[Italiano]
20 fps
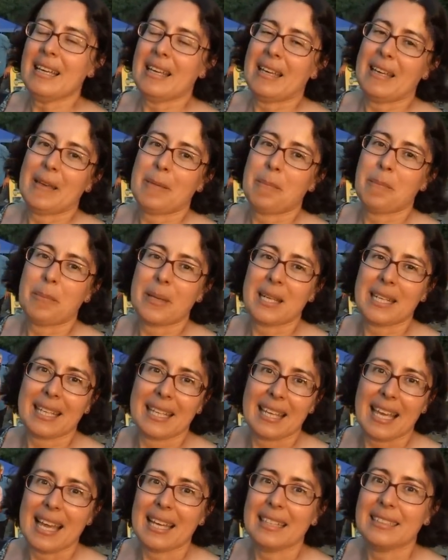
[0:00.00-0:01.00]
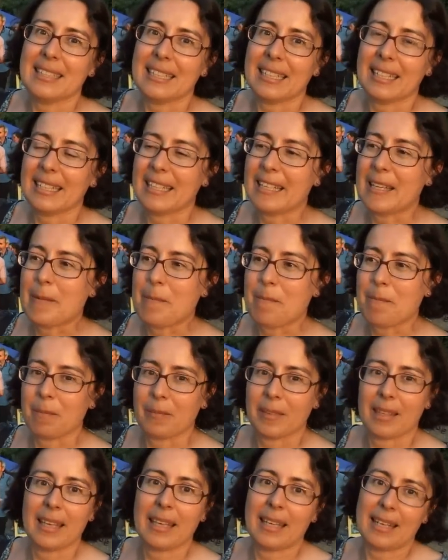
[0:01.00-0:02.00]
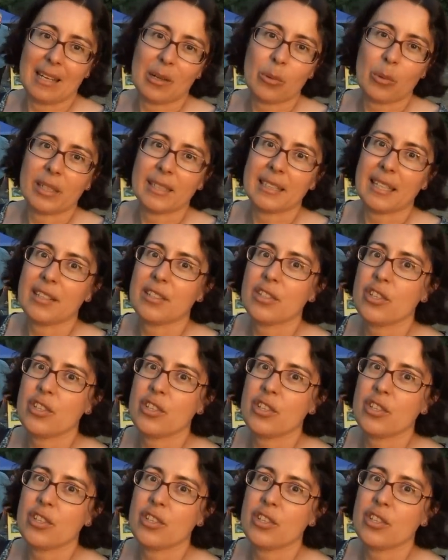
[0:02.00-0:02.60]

eh, per chiedere mm, che nel quartiere